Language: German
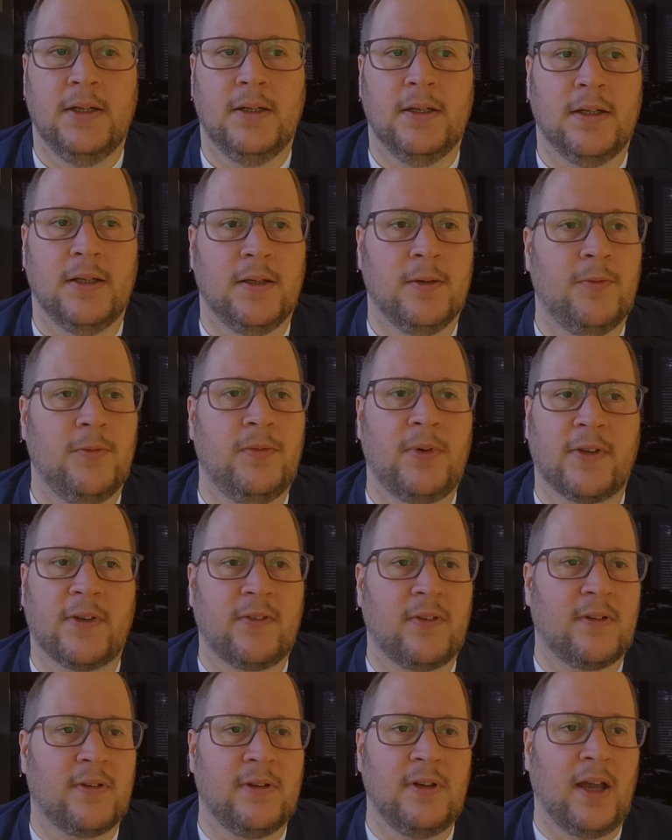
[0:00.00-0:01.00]
äh,
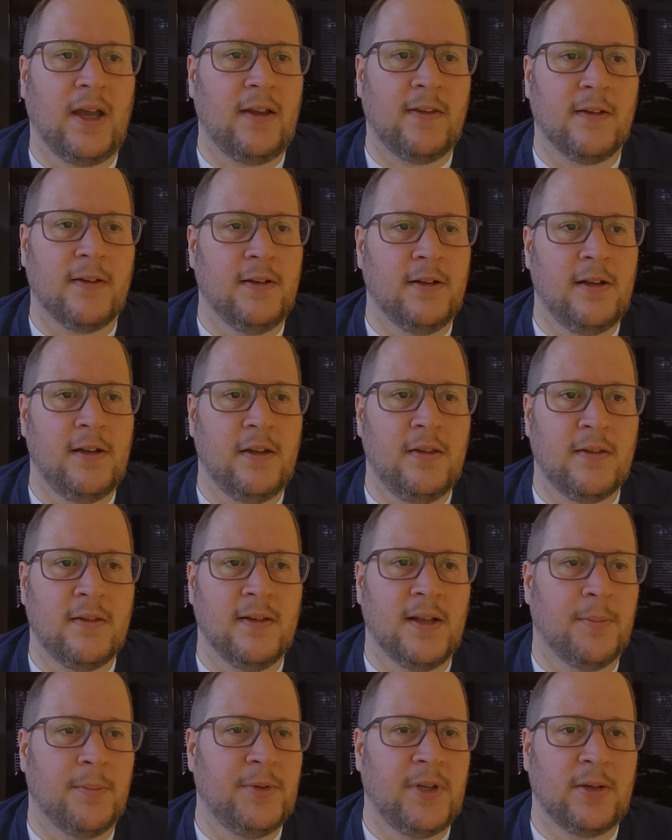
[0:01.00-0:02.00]
was die einzelne
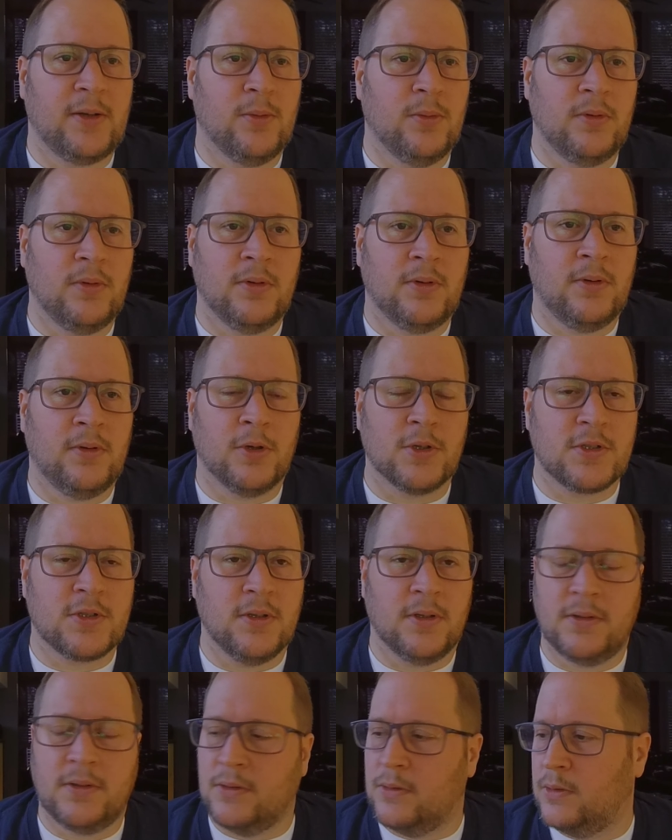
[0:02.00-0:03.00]
Linsenabdeckung
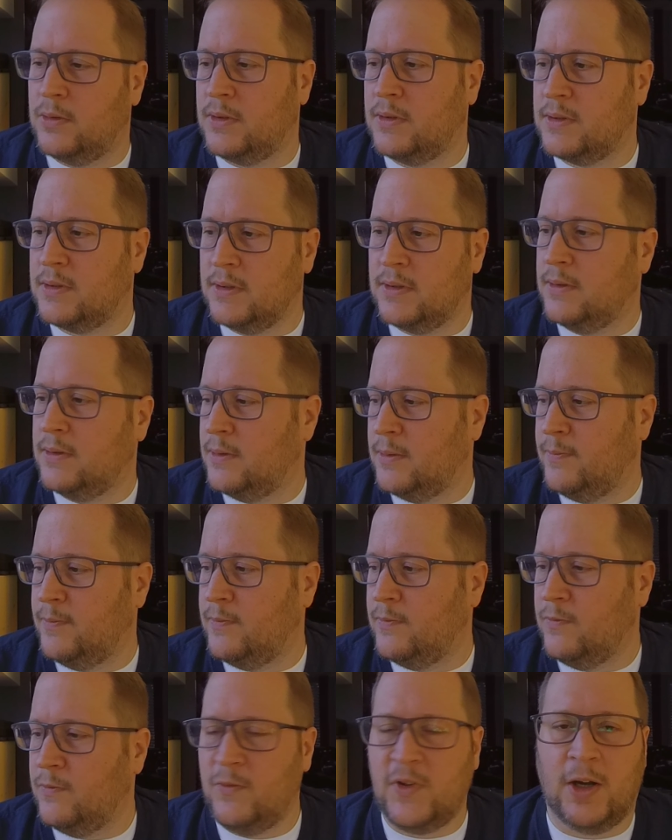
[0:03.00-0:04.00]
kostet und
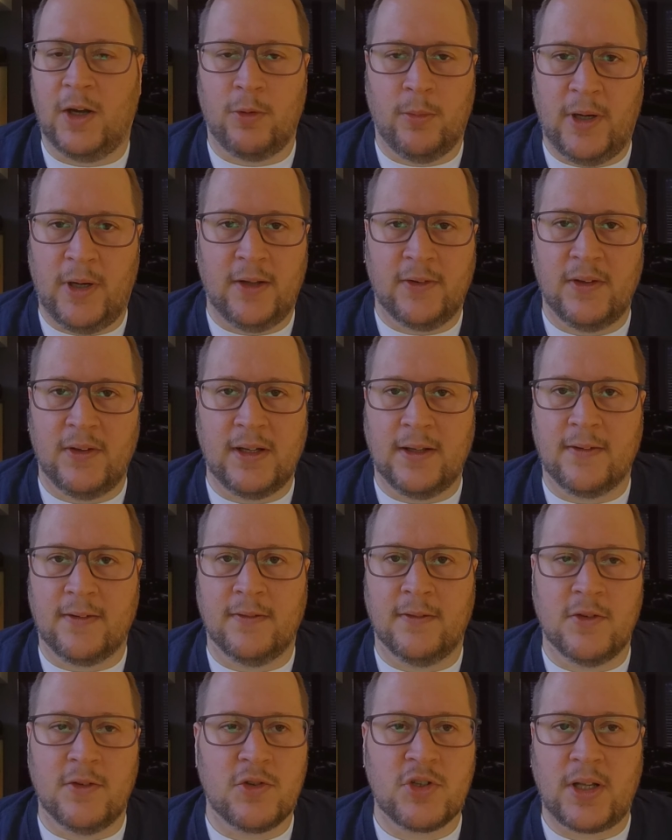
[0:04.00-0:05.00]
ähm, wie auch immer. Also die
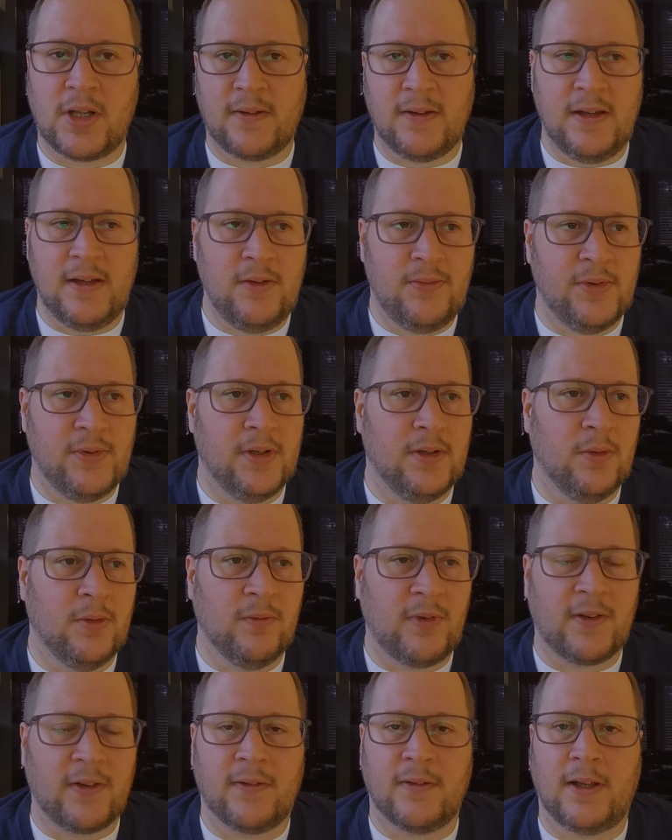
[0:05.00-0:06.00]
ganzen Stative
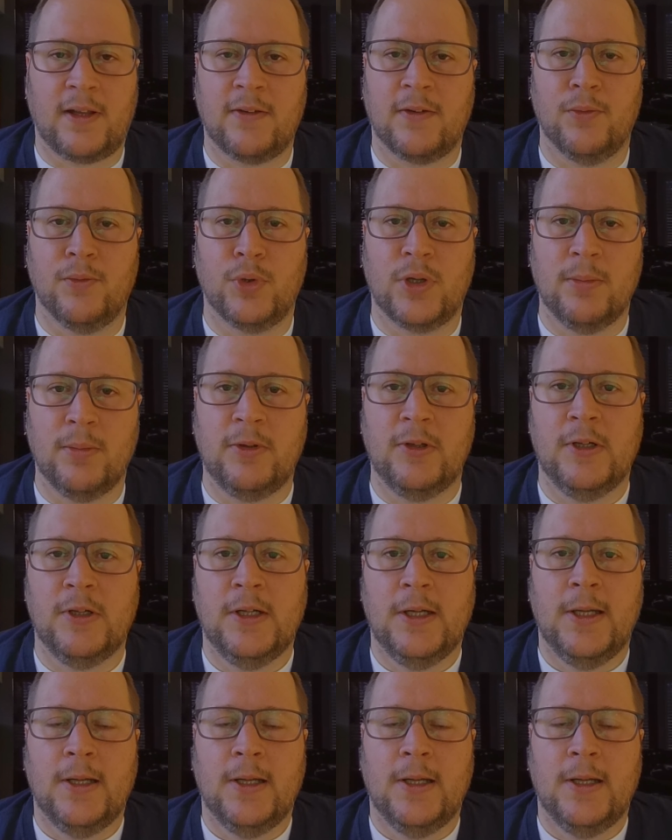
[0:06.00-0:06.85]
und was es alles dafür gibt.